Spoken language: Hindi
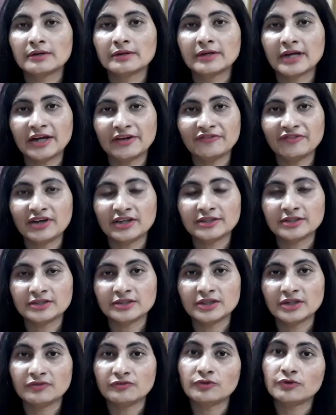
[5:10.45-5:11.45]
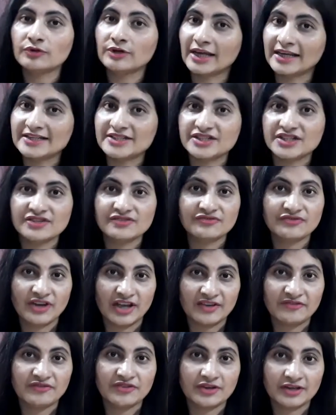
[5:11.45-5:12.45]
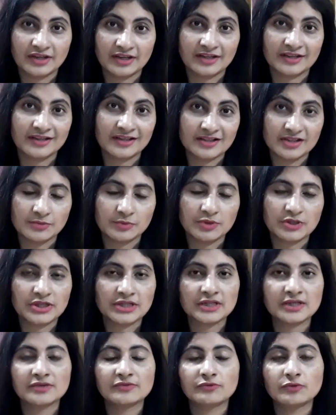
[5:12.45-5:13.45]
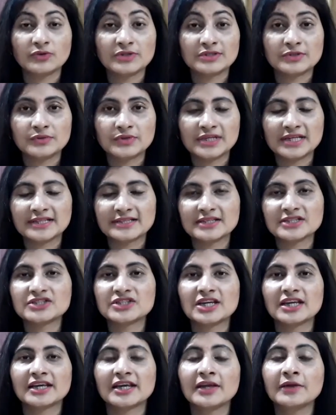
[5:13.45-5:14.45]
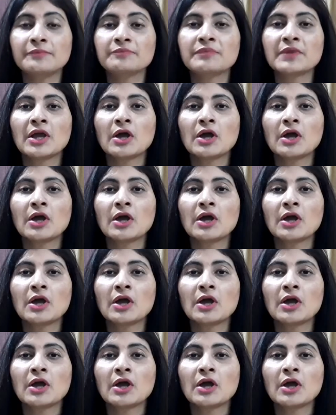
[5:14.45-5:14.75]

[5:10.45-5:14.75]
ग्रैंडफादर थे वो 95 ईयर के थे जब उनकी वो इस दुनिया से चले गए